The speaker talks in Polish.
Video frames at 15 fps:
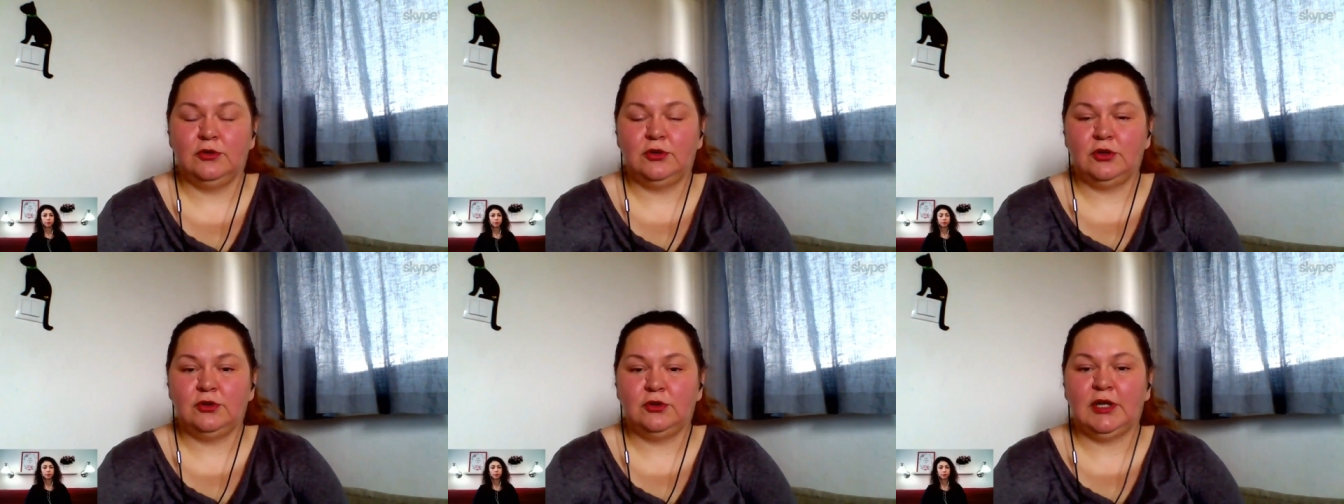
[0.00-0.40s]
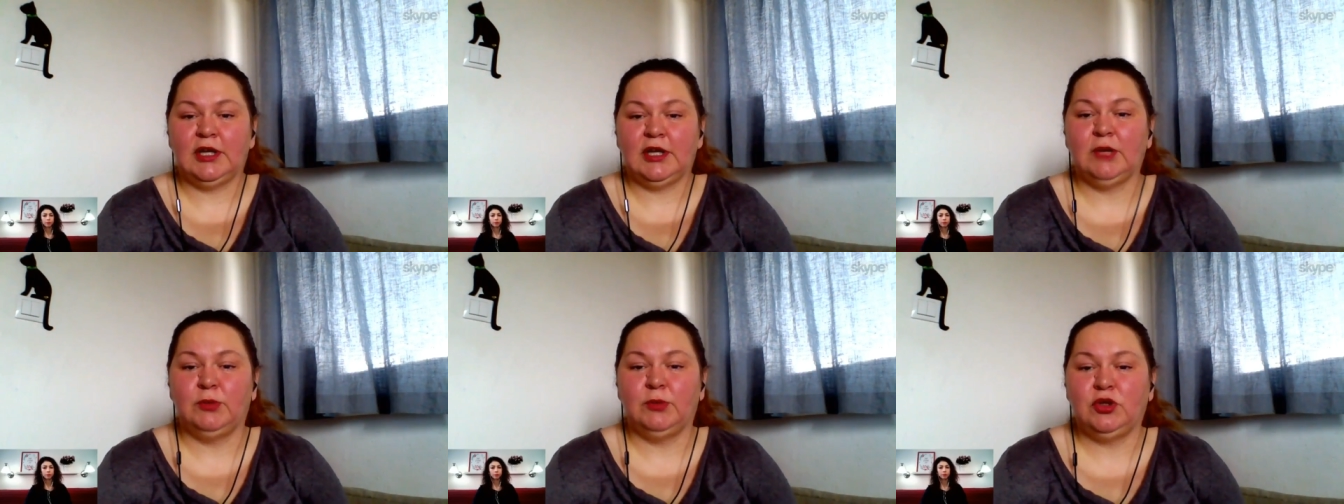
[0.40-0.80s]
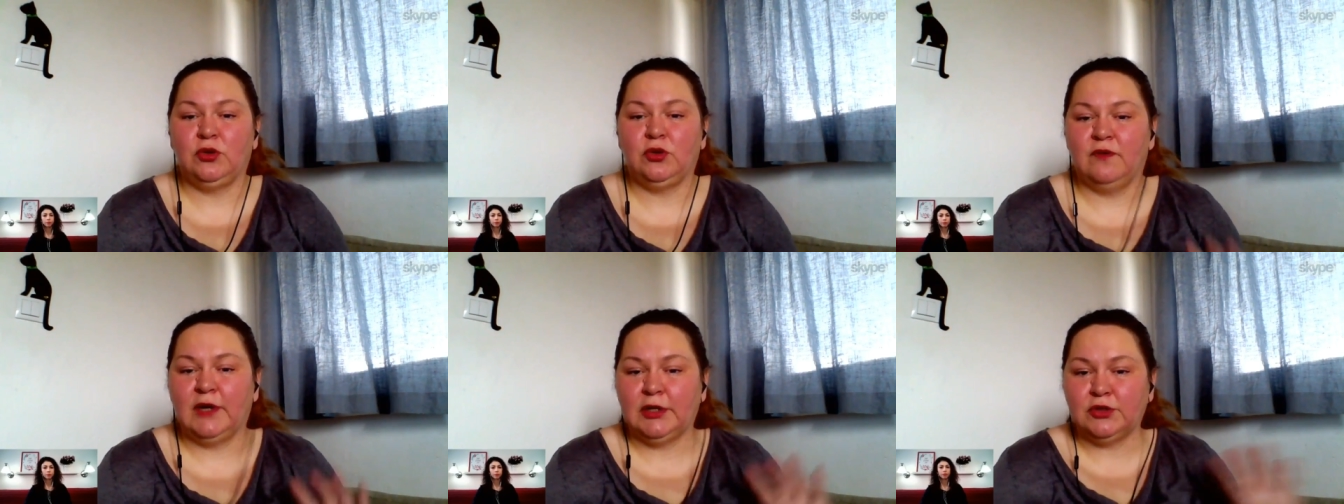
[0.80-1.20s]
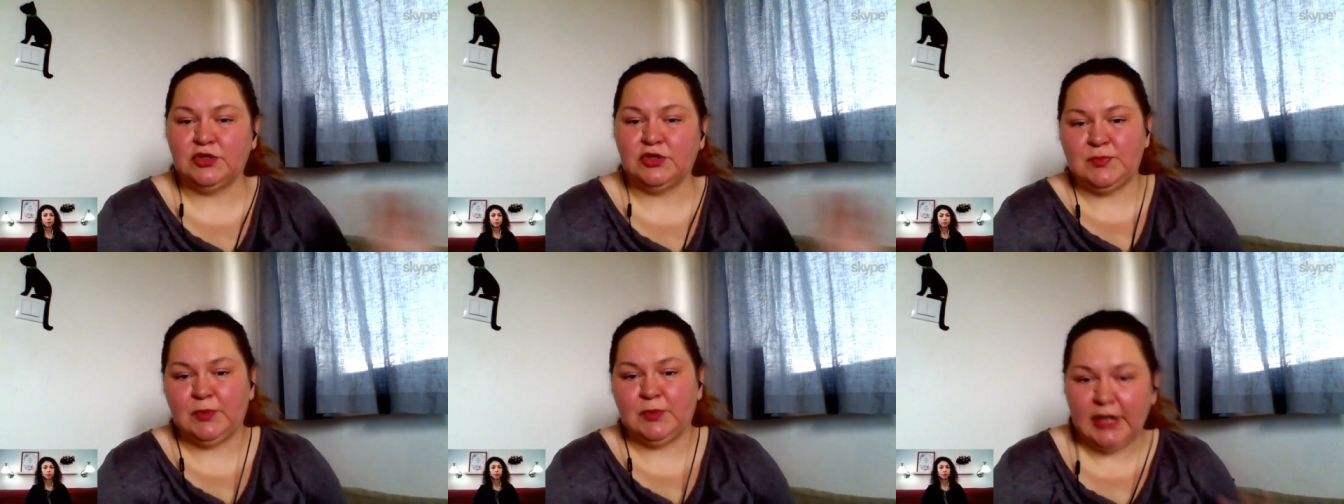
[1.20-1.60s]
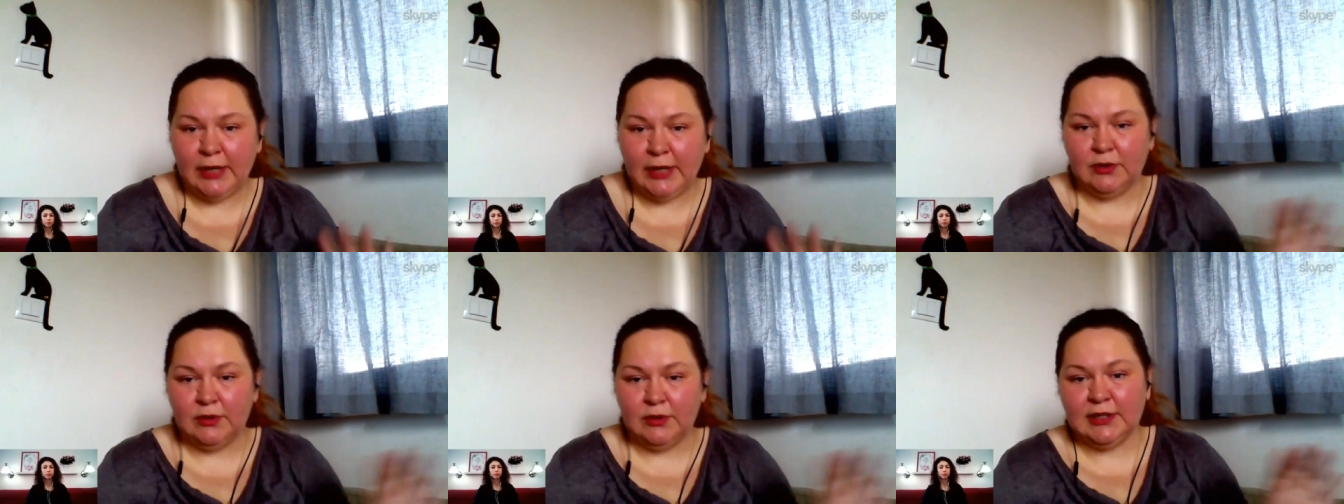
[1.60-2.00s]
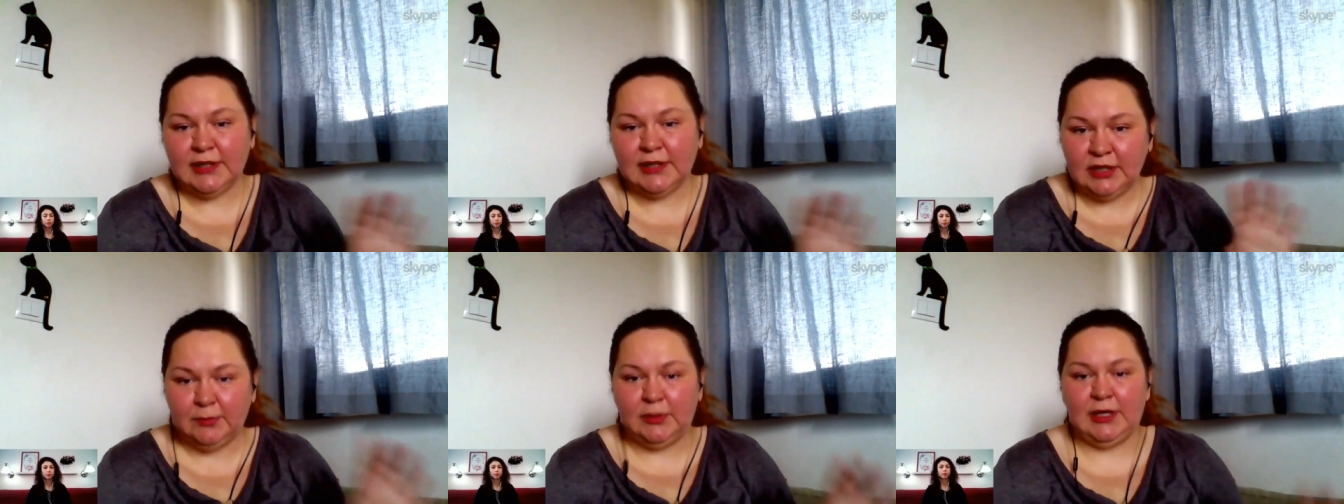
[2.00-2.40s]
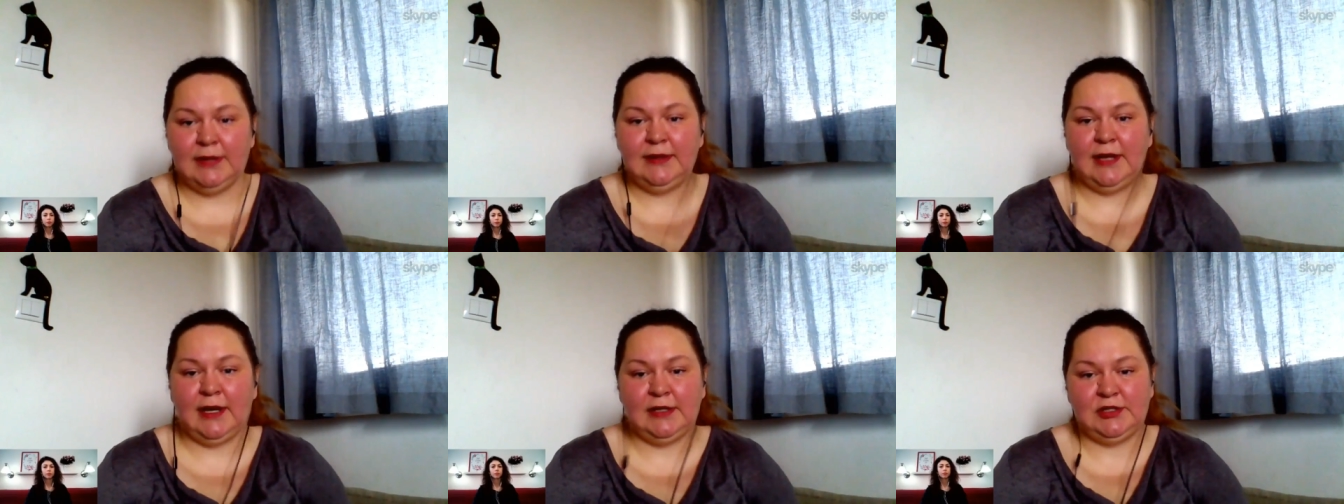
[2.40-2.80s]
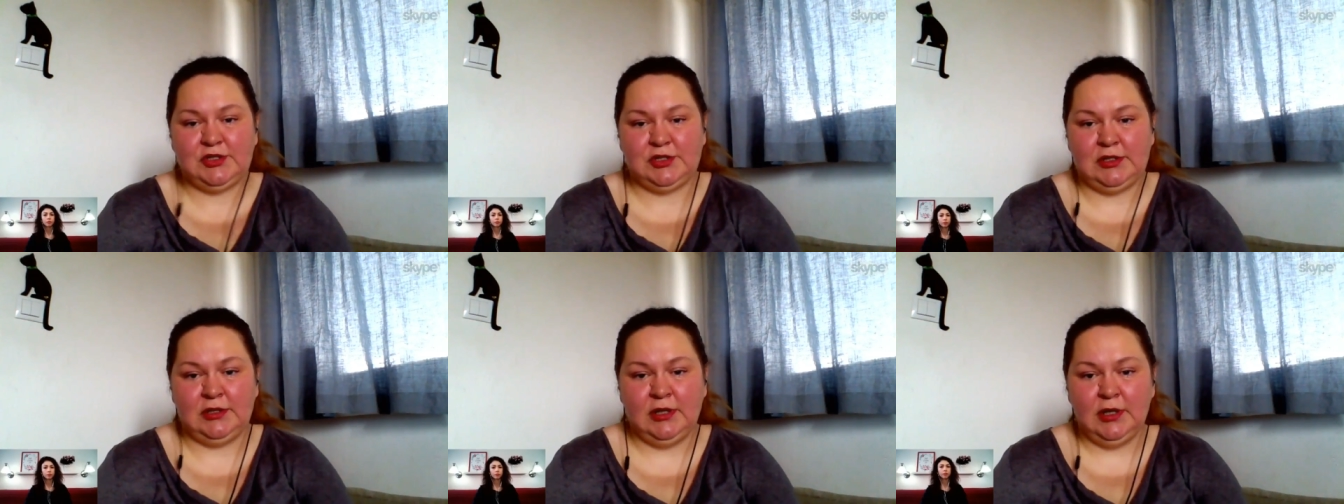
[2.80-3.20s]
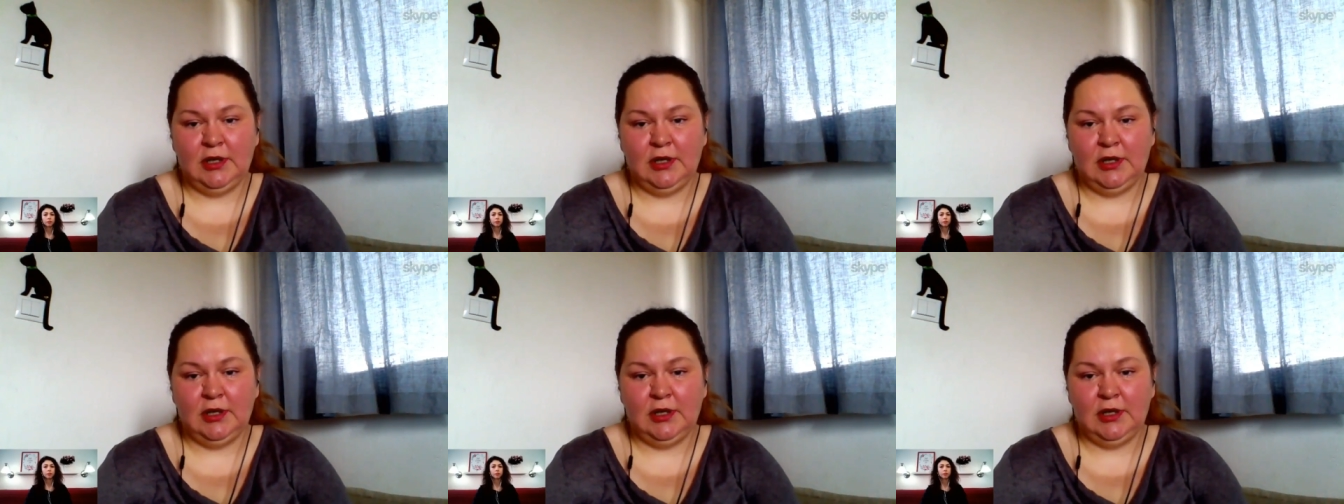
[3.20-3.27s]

to tak jakby tą wartość spychały na taki plan dalszy,